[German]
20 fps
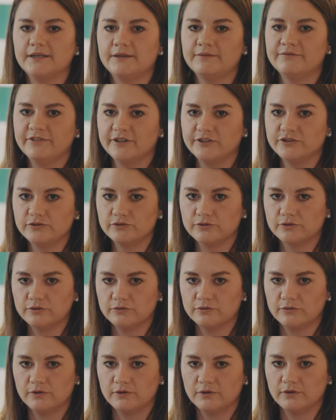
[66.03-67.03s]

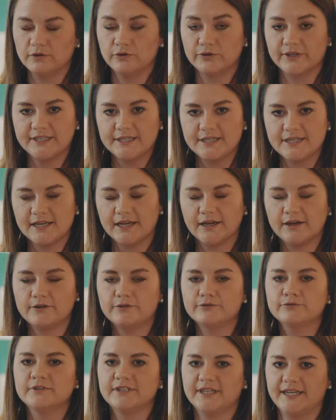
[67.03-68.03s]
Infrastruktur, Logistik
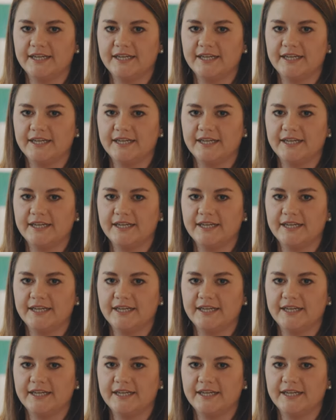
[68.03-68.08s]
und